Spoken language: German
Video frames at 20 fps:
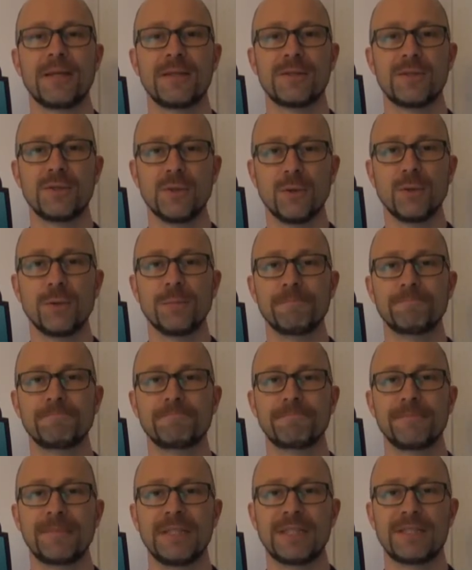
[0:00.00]
So,
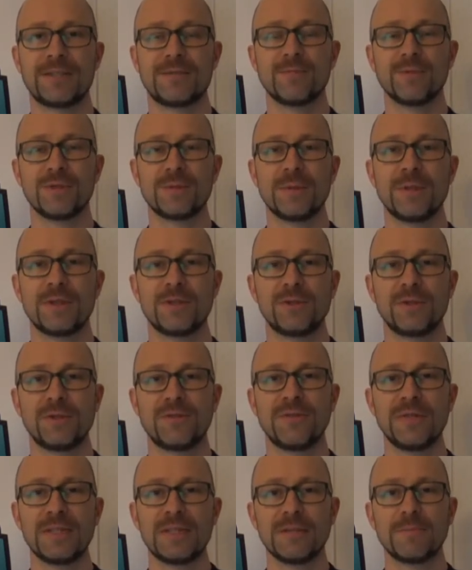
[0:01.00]
jetzt muss man
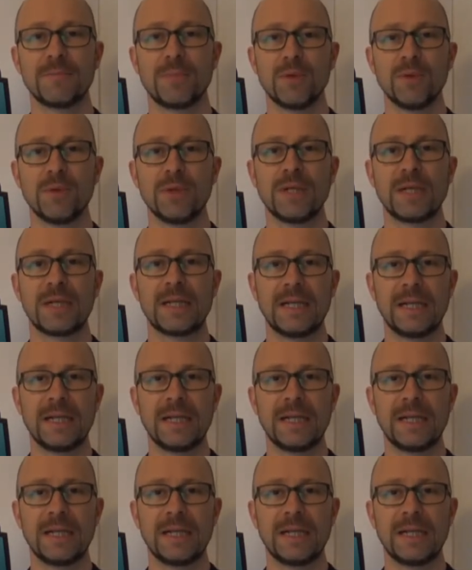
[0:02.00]
natürlich wissen, bouldern,